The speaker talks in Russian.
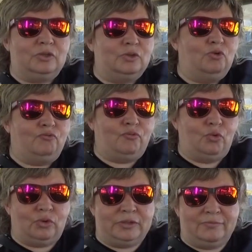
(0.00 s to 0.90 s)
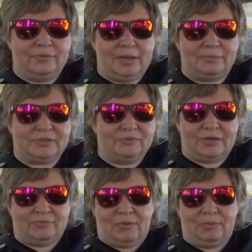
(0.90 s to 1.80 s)
такого кухонного рабства,
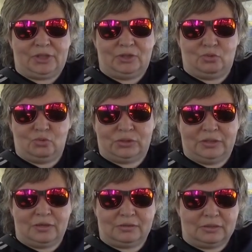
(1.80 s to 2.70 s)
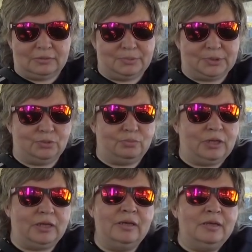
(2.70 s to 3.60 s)
как в фабрике кухни когда-то придумали,